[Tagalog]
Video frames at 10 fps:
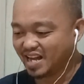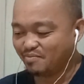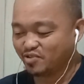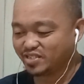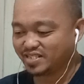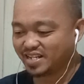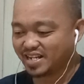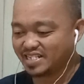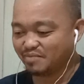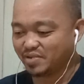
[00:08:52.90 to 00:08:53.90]
Tapos,
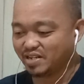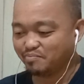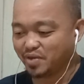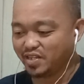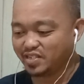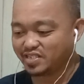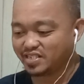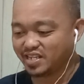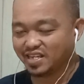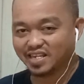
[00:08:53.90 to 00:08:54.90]
ang ganda pa ng finish
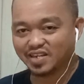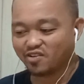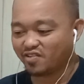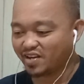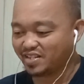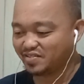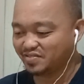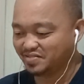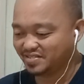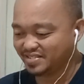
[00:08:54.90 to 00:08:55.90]
ni Roque,
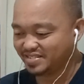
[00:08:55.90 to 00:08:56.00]
no?